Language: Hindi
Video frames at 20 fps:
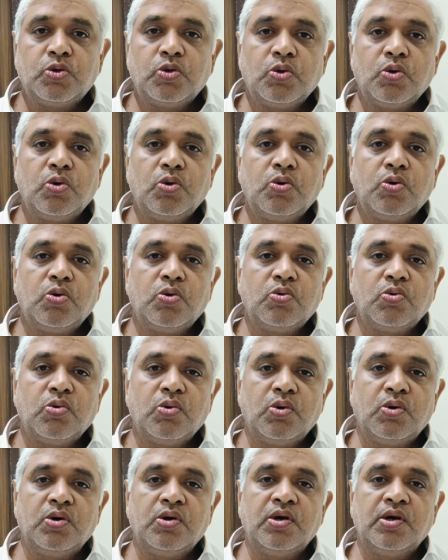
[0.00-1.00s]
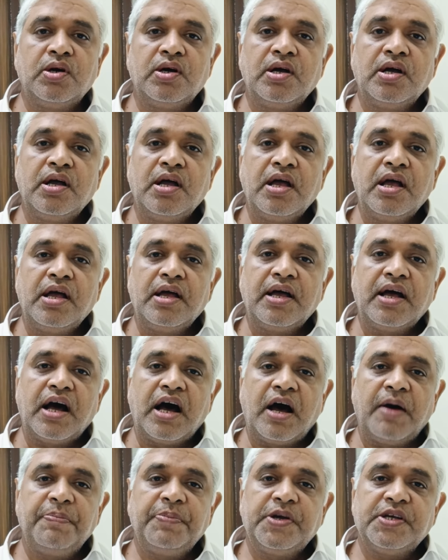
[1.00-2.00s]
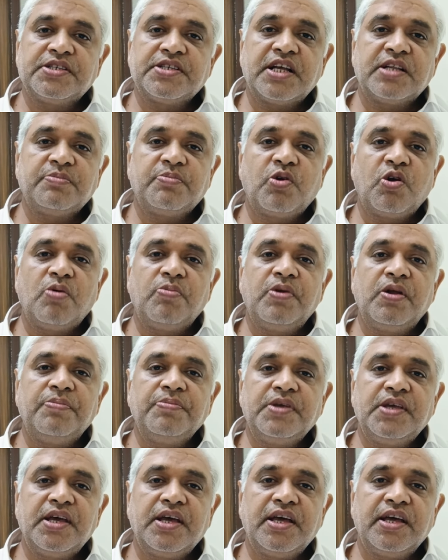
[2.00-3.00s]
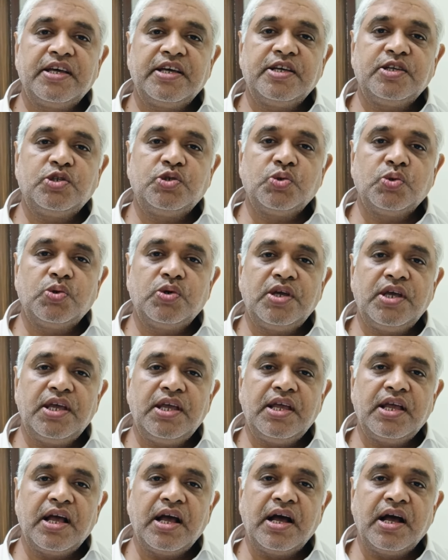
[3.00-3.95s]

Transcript: तो आपके साथ प्रॉब्लम ये है कि चूंकि